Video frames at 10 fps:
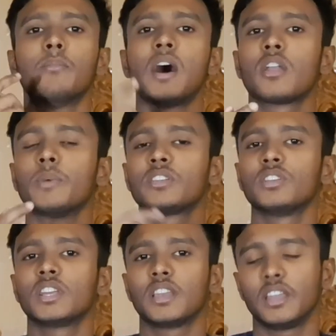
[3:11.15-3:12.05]
পাওয়ার
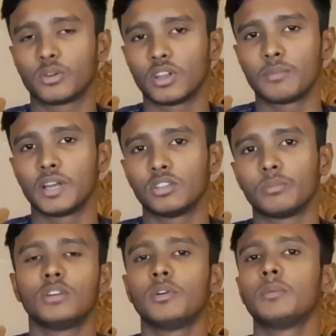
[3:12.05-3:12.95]
বাটনে ক্লিক করার
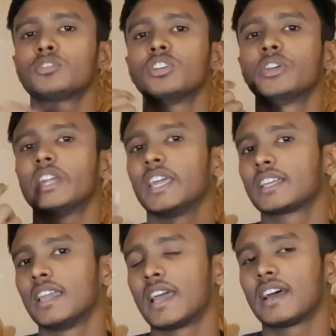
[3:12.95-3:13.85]
মাধ্যমে তবে অবশ্যই এখানে
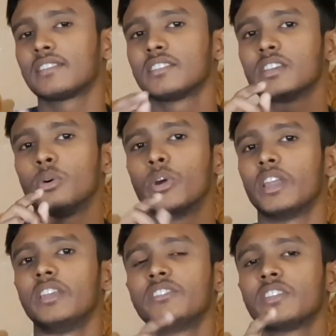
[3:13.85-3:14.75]
একটা লেখা আছে যে হোয়েন